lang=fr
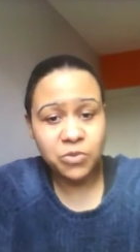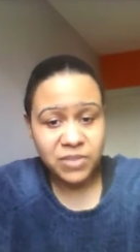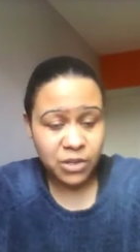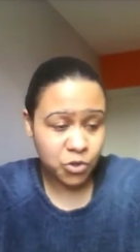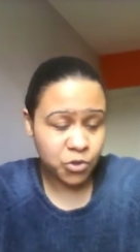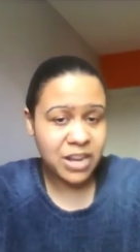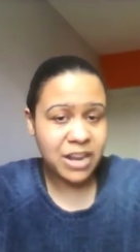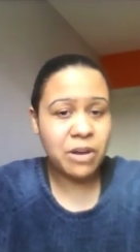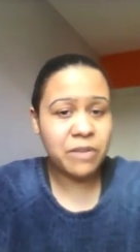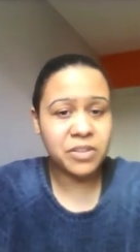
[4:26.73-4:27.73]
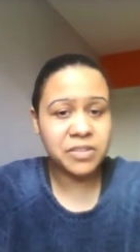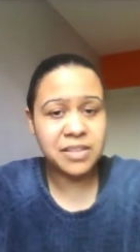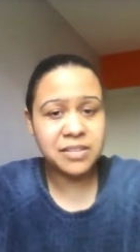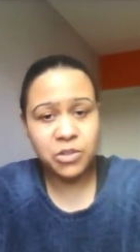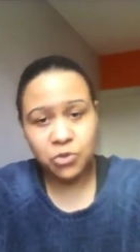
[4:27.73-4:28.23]
tu sais que je suis à la fois
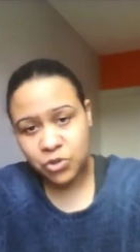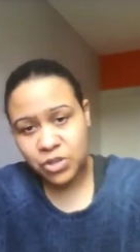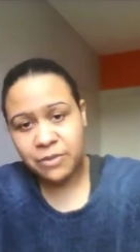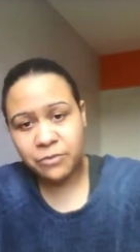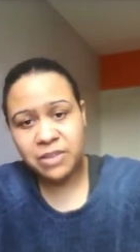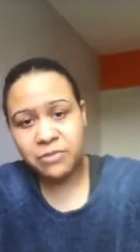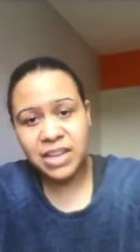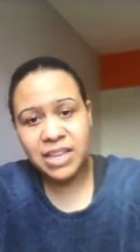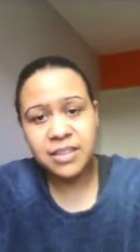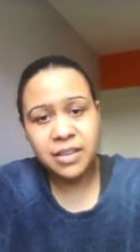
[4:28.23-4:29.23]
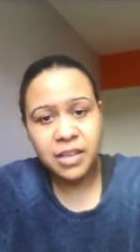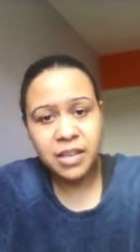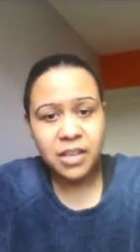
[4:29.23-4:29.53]
française et je suis à la fois ivoirienne.